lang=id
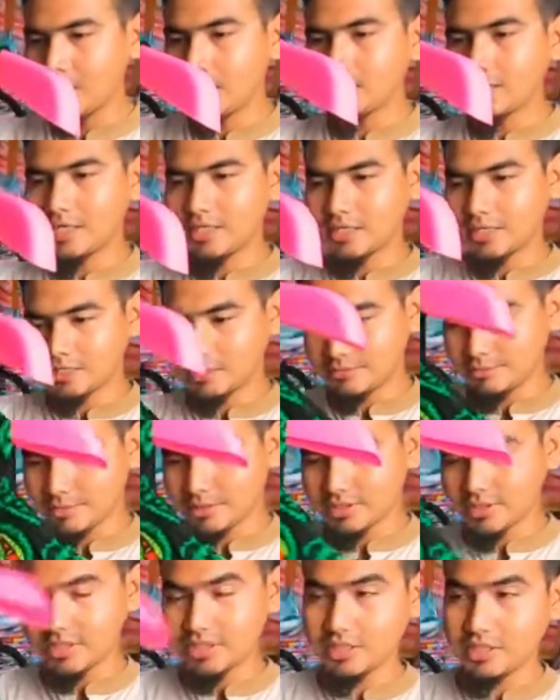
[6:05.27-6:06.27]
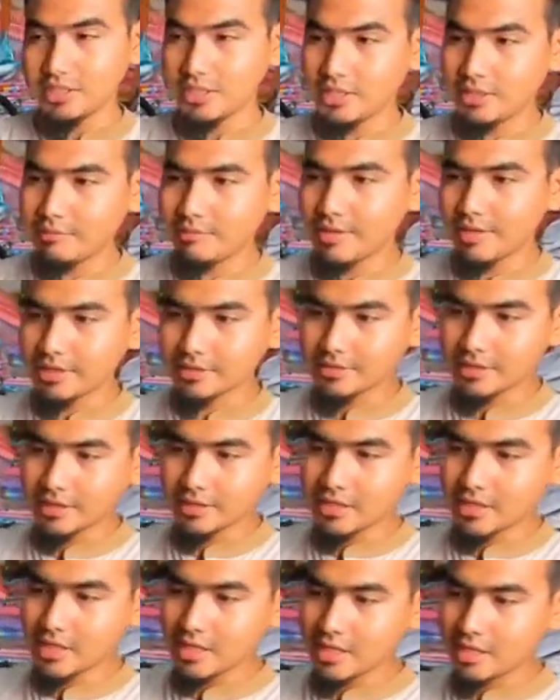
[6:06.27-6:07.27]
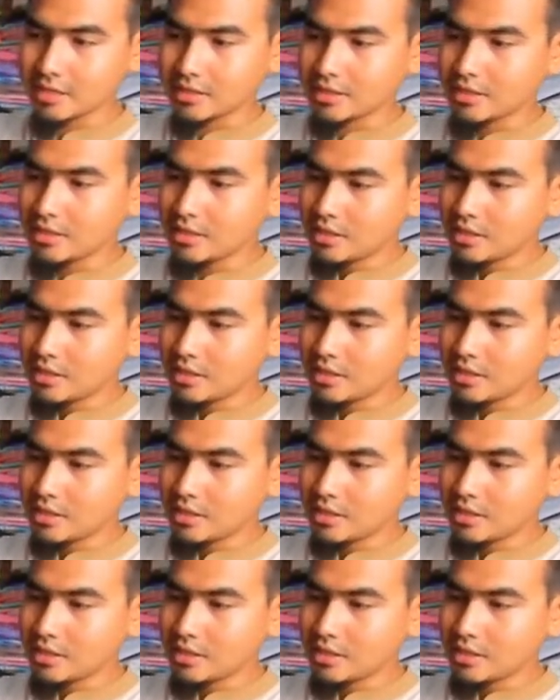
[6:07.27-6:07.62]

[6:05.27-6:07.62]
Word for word: Nah, nah seperti ini biasanya